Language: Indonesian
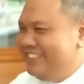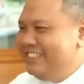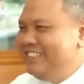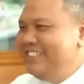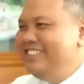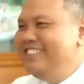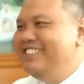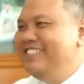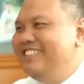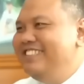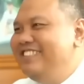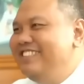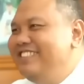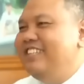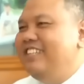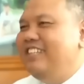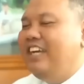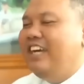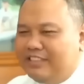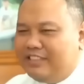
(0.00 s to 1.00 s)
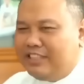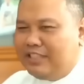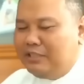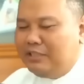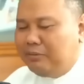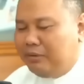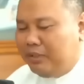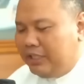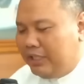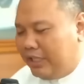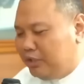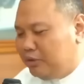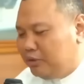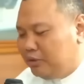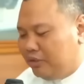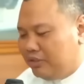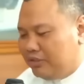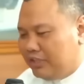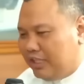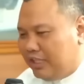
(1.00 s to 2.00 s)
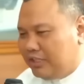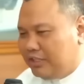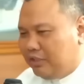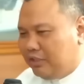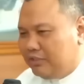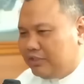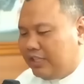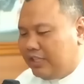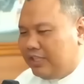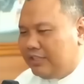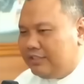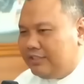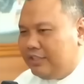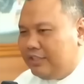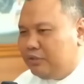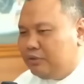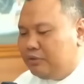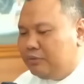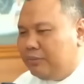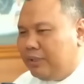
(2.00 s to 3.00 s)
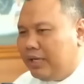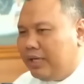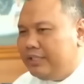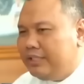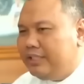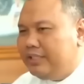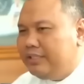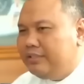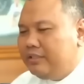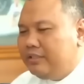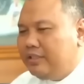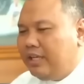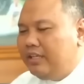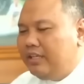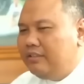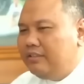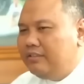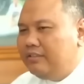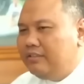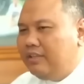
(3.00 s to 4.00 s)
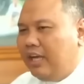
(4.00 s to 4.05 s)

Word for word: Jadi gimana gimana? Nah tadi ya itu konstelasi-konstelasi itu makanya kan